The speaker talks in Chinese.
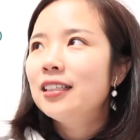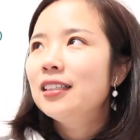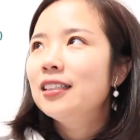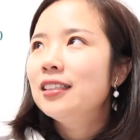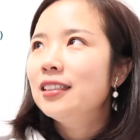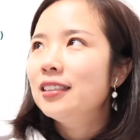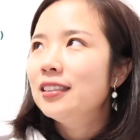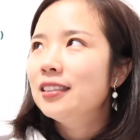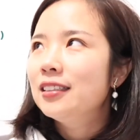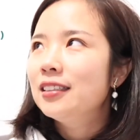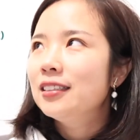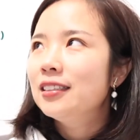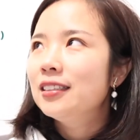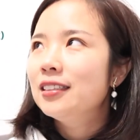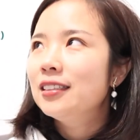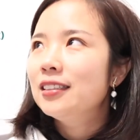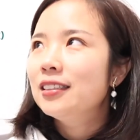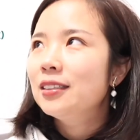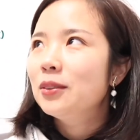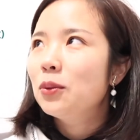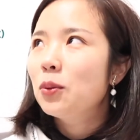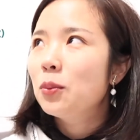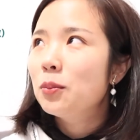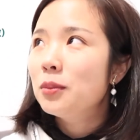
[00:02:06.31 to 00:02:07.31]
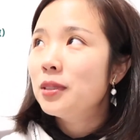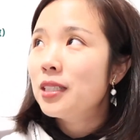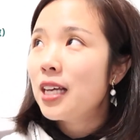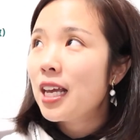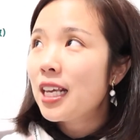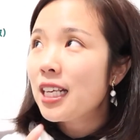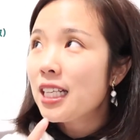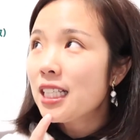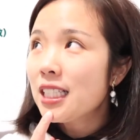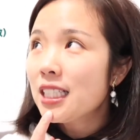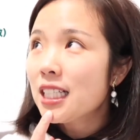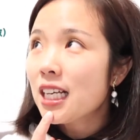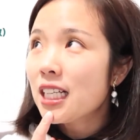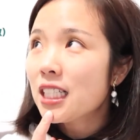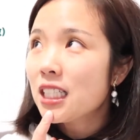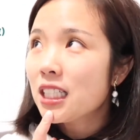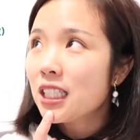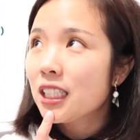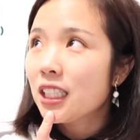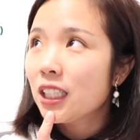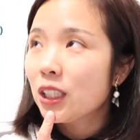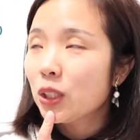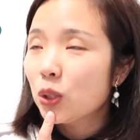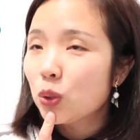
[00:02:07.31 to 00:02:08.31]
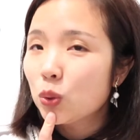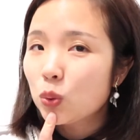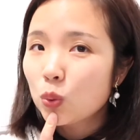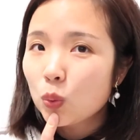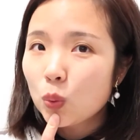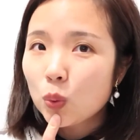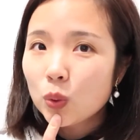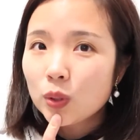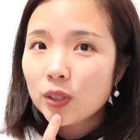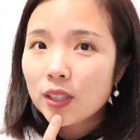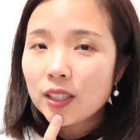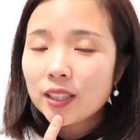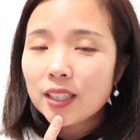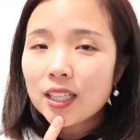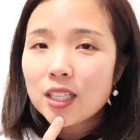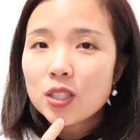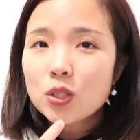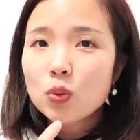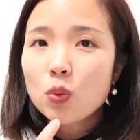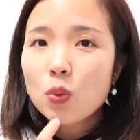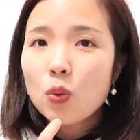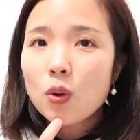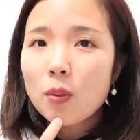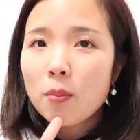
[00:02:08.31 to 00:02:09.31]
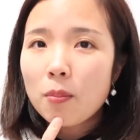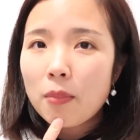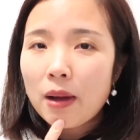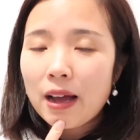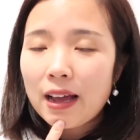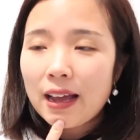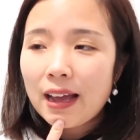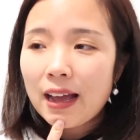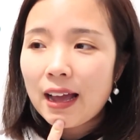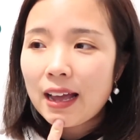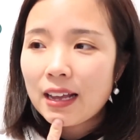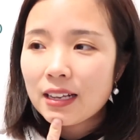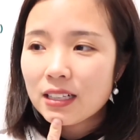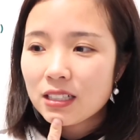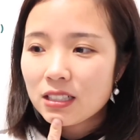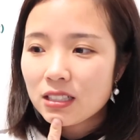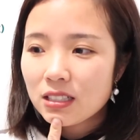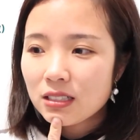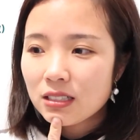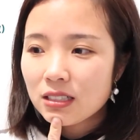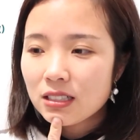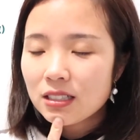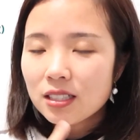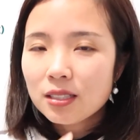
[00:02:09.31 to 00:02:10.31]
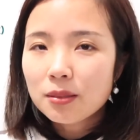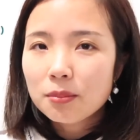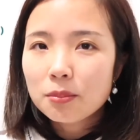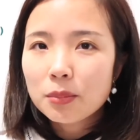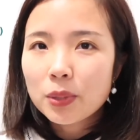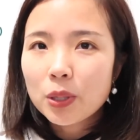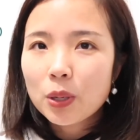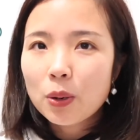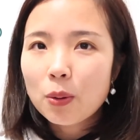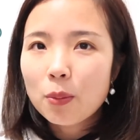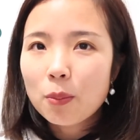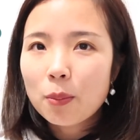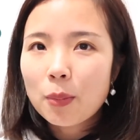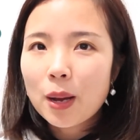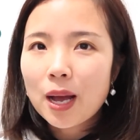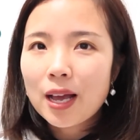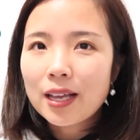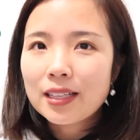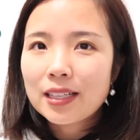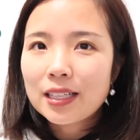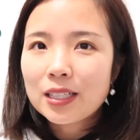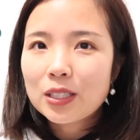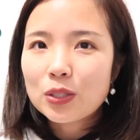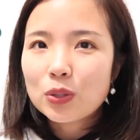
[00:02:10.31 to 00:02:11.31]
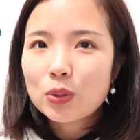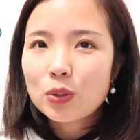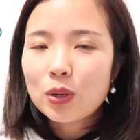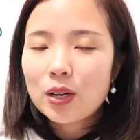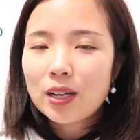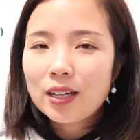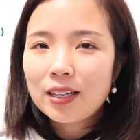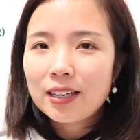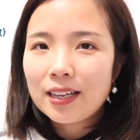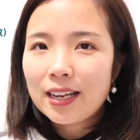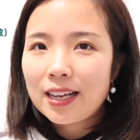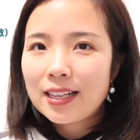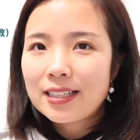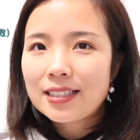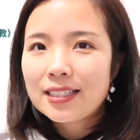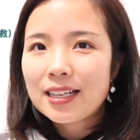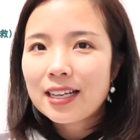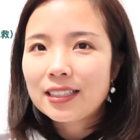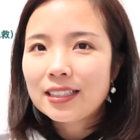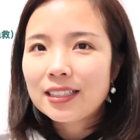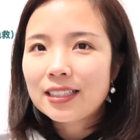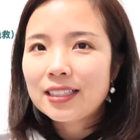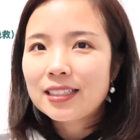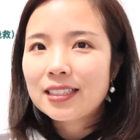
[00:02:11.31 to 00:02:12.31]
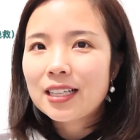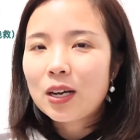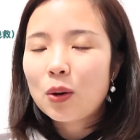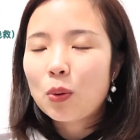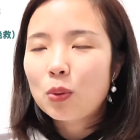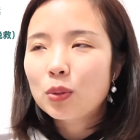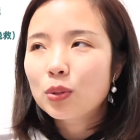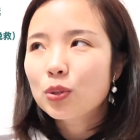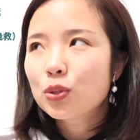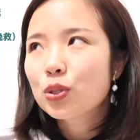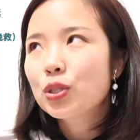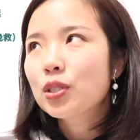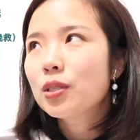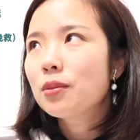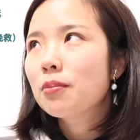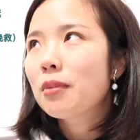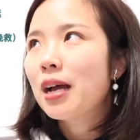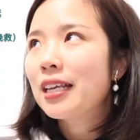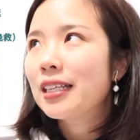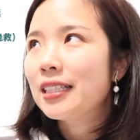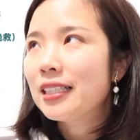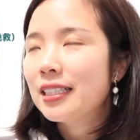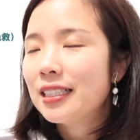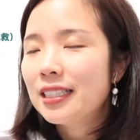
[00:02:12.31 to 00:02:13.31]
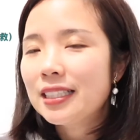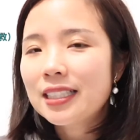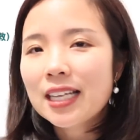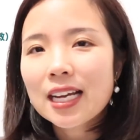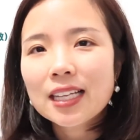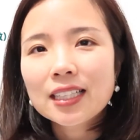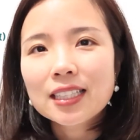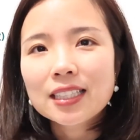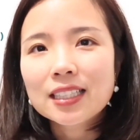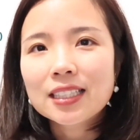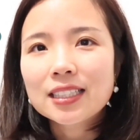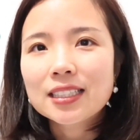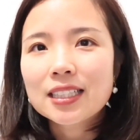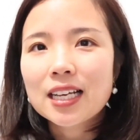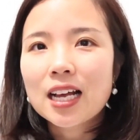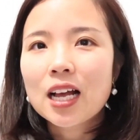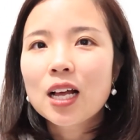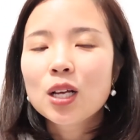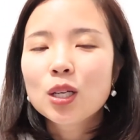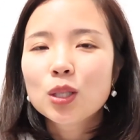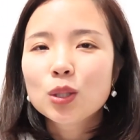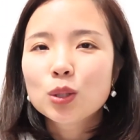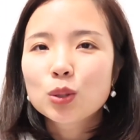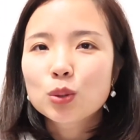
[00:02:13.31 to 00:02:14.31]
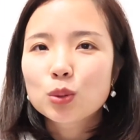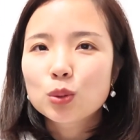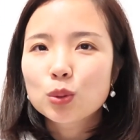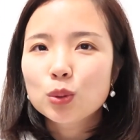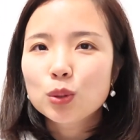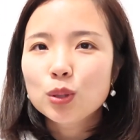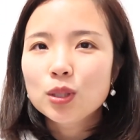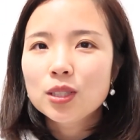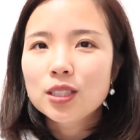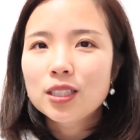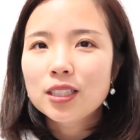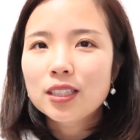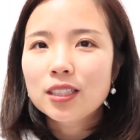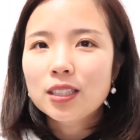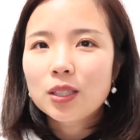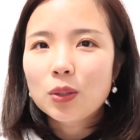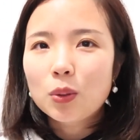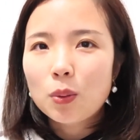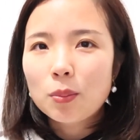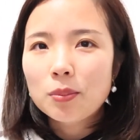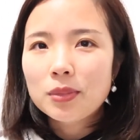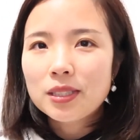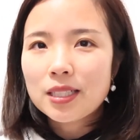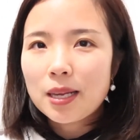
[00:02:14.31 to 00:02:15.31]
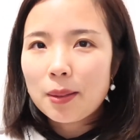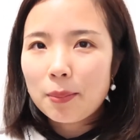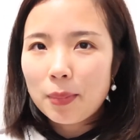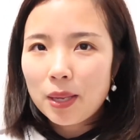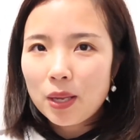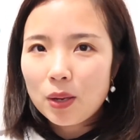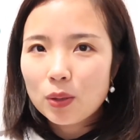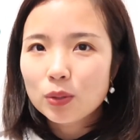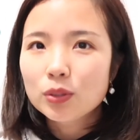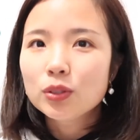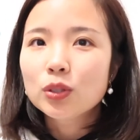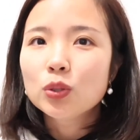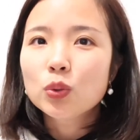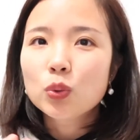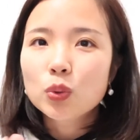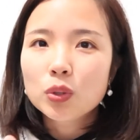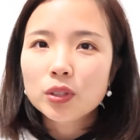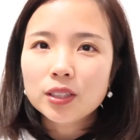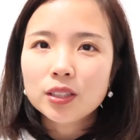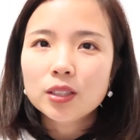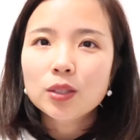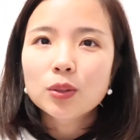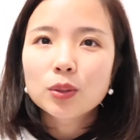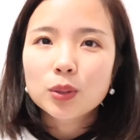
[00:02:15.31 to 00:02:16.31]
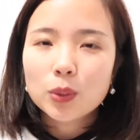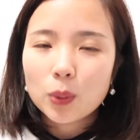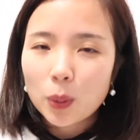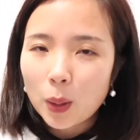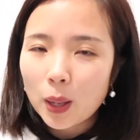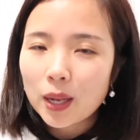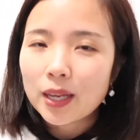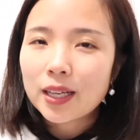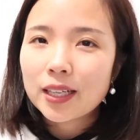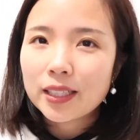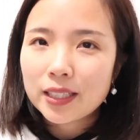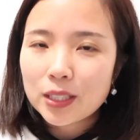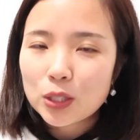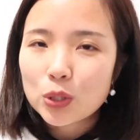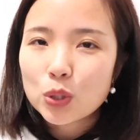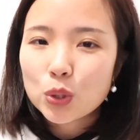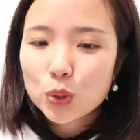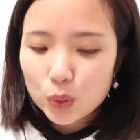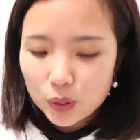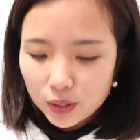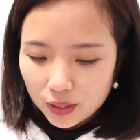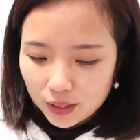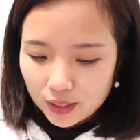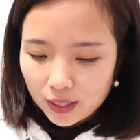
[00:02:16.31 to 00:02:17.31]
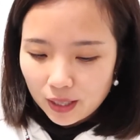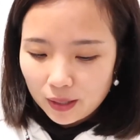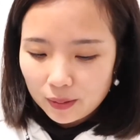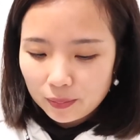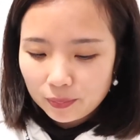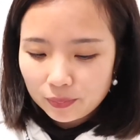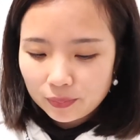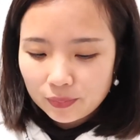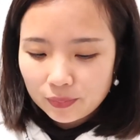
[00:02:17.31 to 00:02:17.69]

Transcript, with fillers: 呃，我们家衣架是挺多的，但是我买还是真的没有买那种很廉价的衣架，我都是买宜家的衣架，所以这个我们家没有。如果你有的话，可以处理掉。